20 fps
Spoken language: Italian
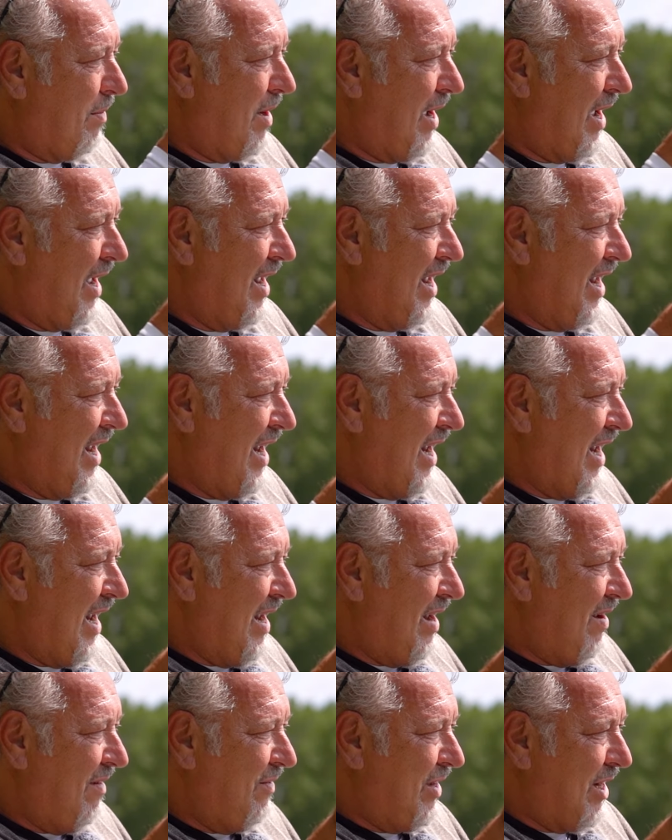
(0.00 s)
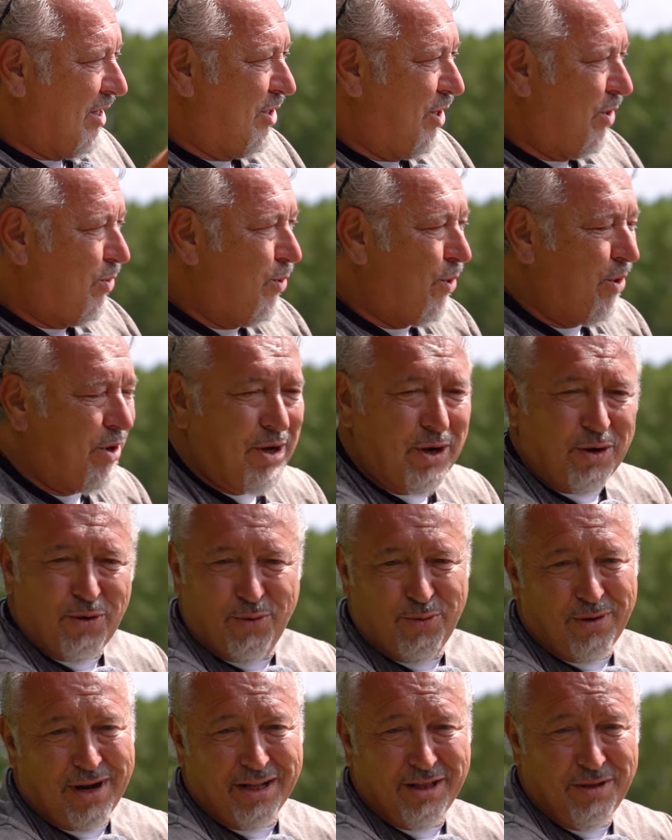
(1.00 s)
ma vi assicuro che
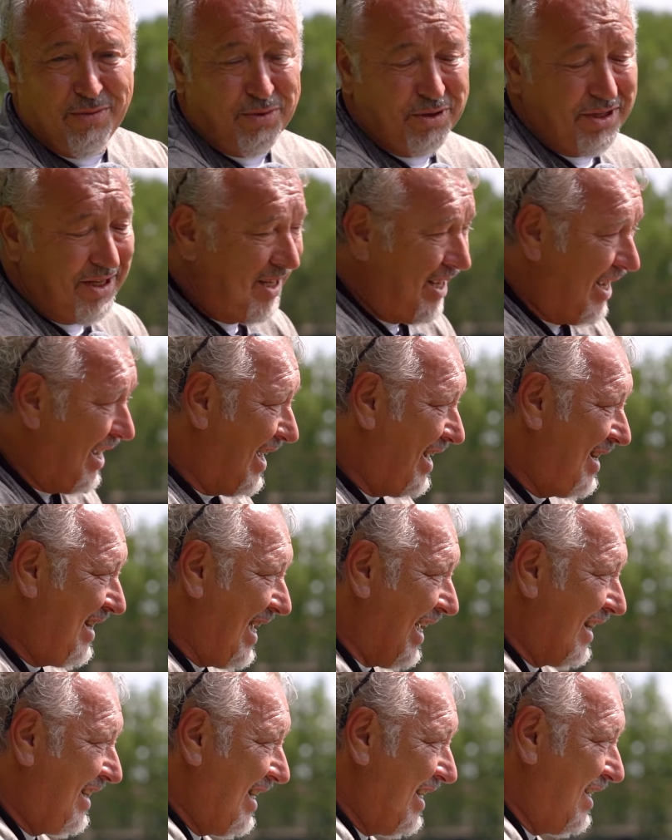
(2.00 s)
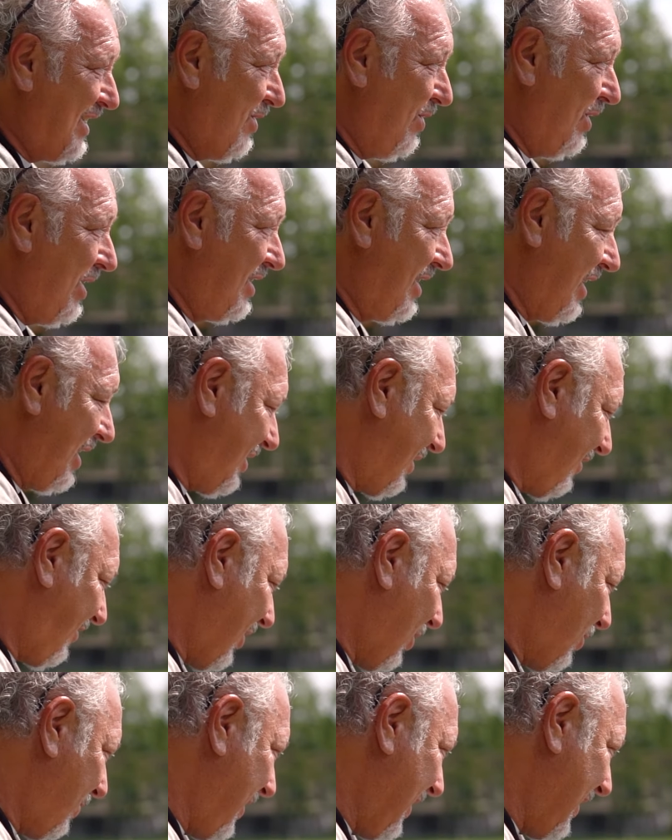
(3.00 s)
con un attimo di, di attenzione si riesce a
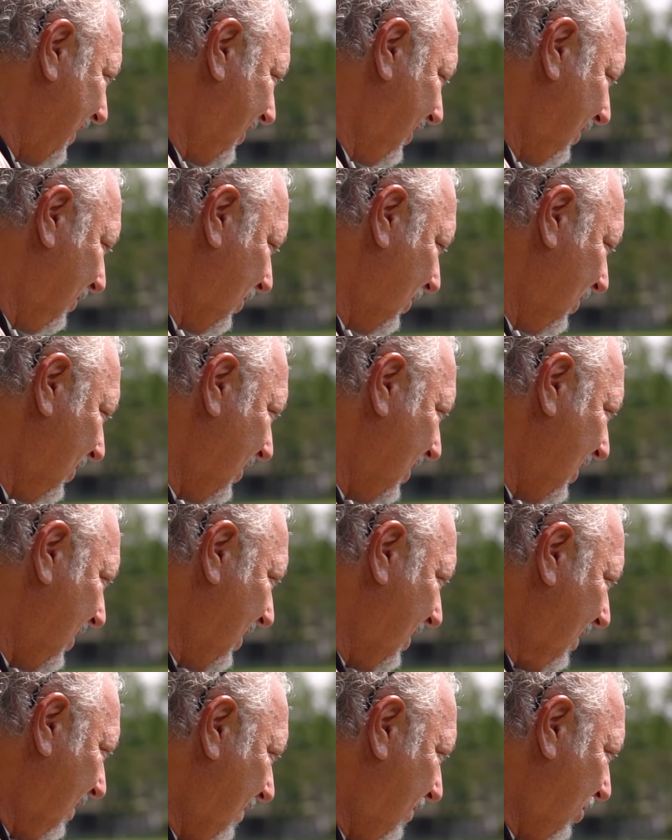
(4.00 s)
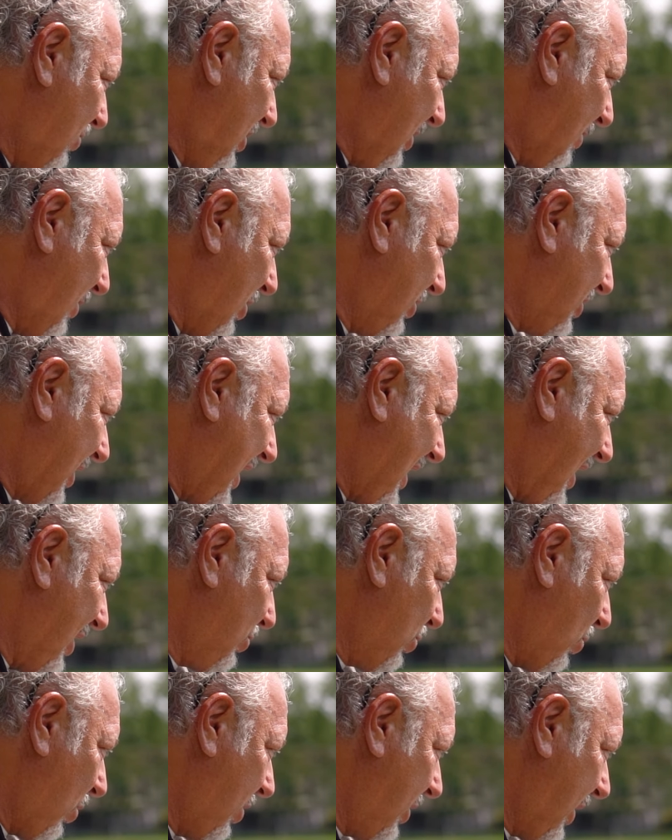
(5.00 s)
farlo benissimo. Usiamo la nostra canna
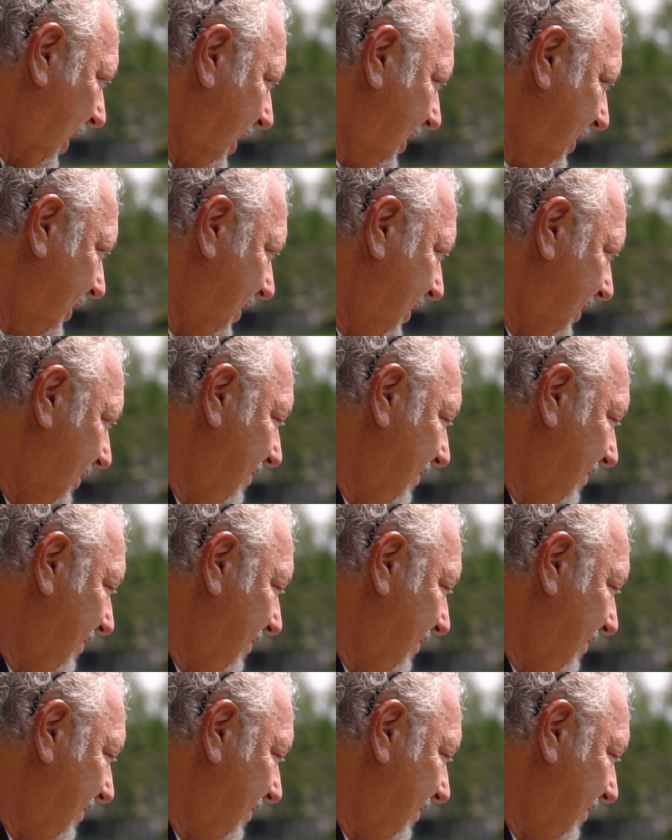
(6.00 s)
solo dress,